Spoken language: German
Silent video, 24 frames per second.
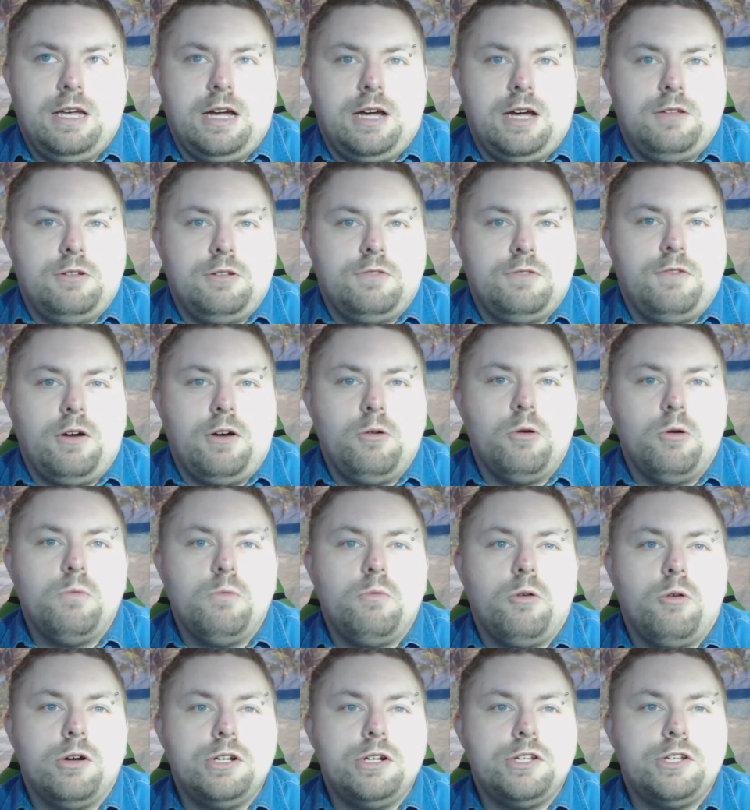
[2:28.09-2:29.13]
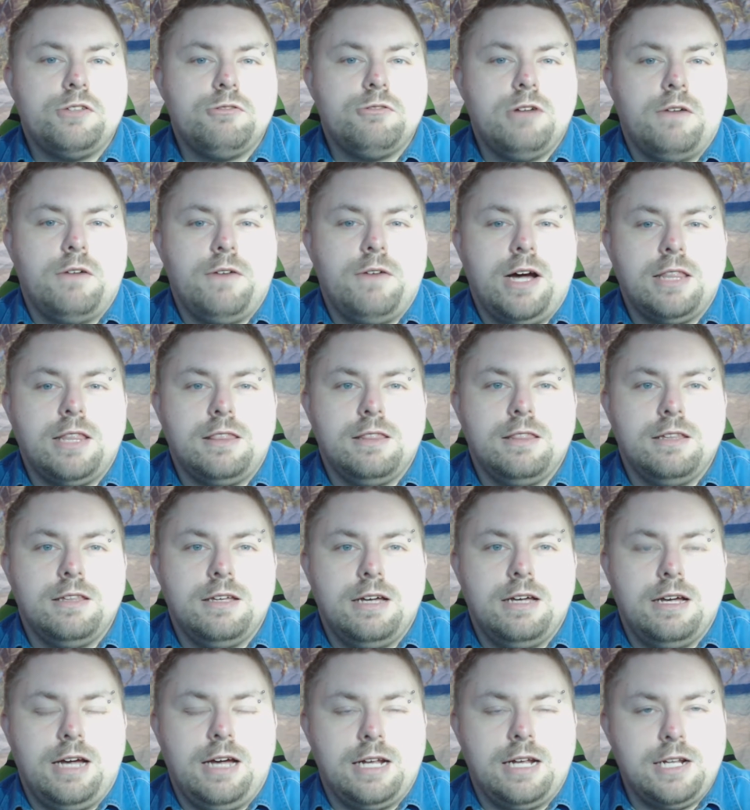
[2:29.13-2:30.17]
Also es war irgendwo auch nicht zu erwarten, äh,
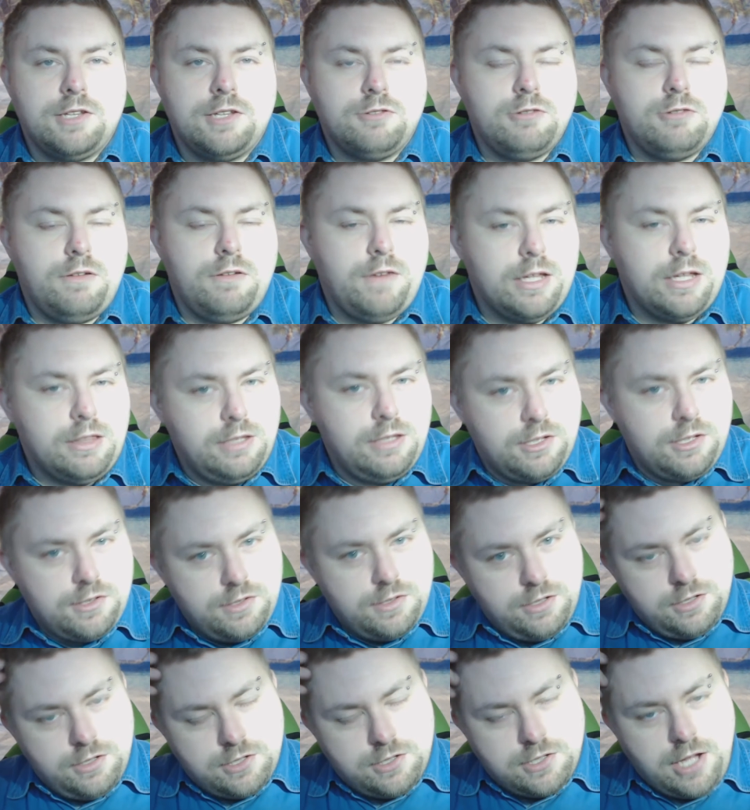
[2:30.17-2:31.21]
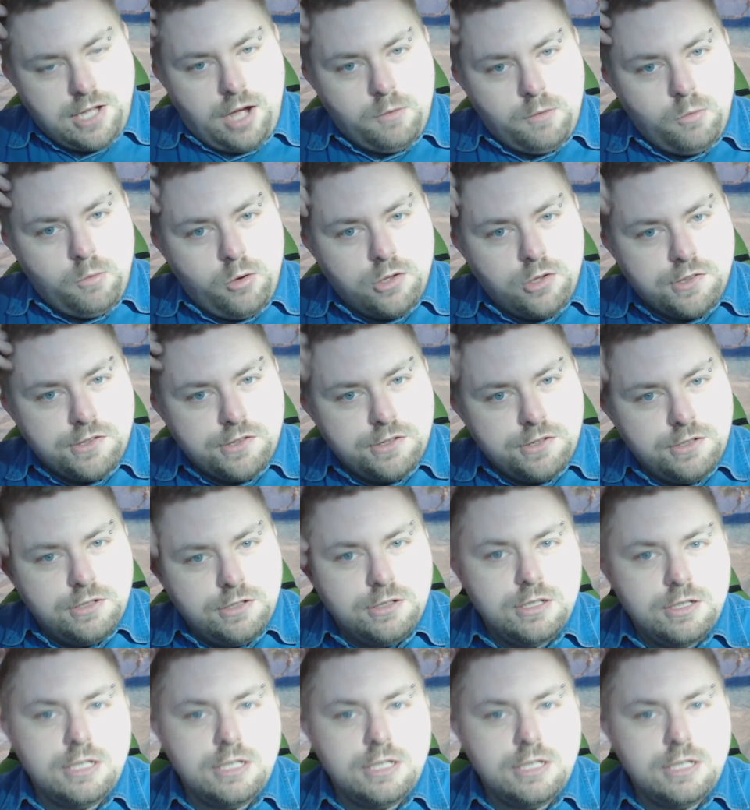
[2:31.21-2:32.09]
anders zu erwarten, dass äh, Star Wars, äh,